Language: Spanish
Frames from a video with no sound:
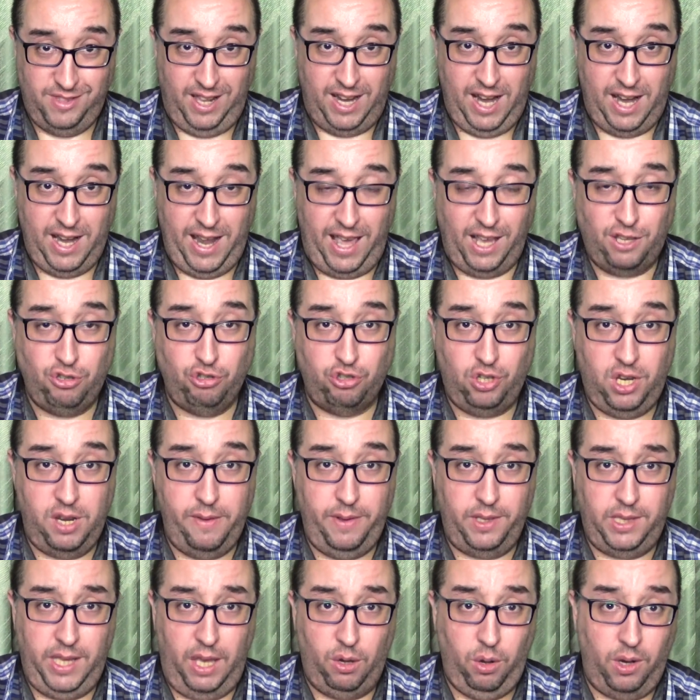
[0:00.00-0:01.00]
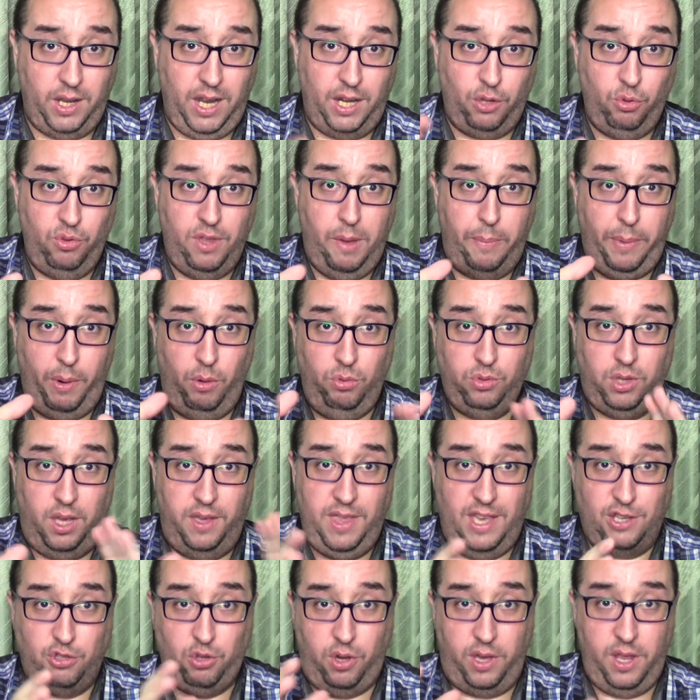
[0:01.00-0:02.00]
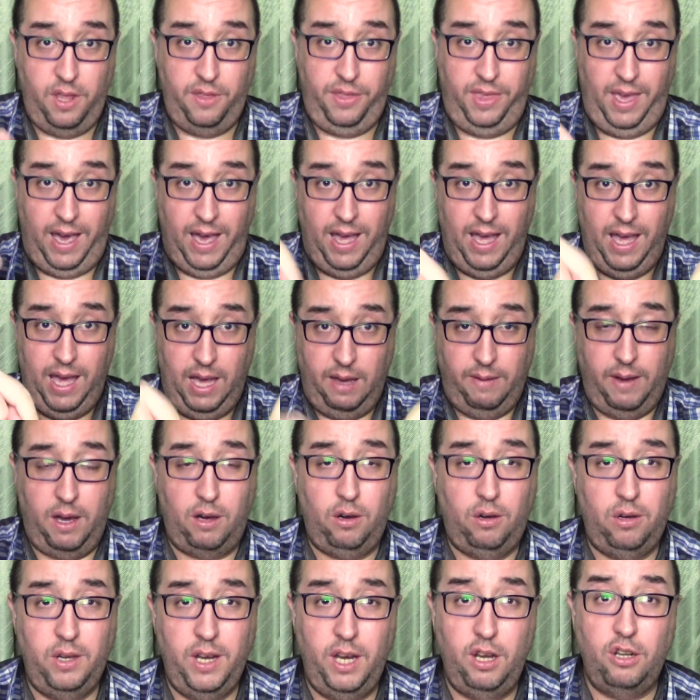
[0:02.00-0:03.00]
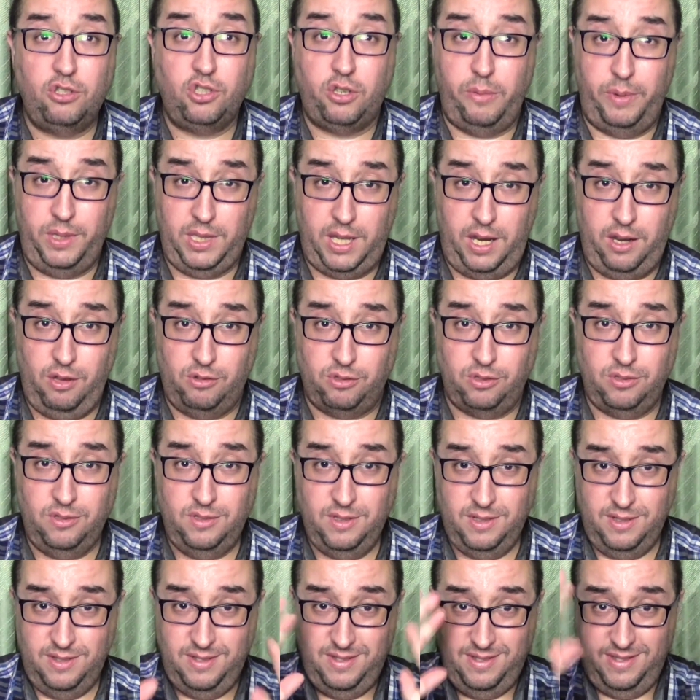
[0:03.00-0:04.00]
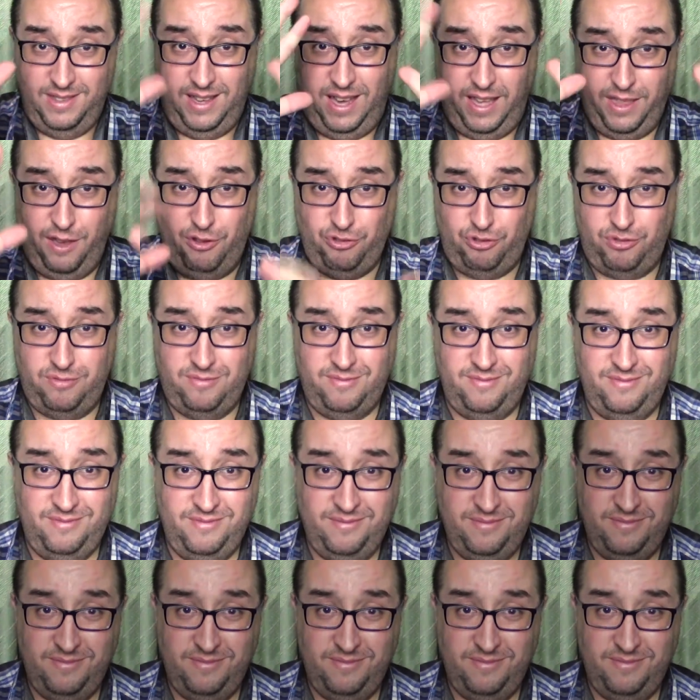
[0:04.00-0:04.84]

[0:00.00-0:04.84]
Dale a like, suscríbete. Cualquier duda, pregunta, idea, sugerencia, abajo en los comentarios. Adiós.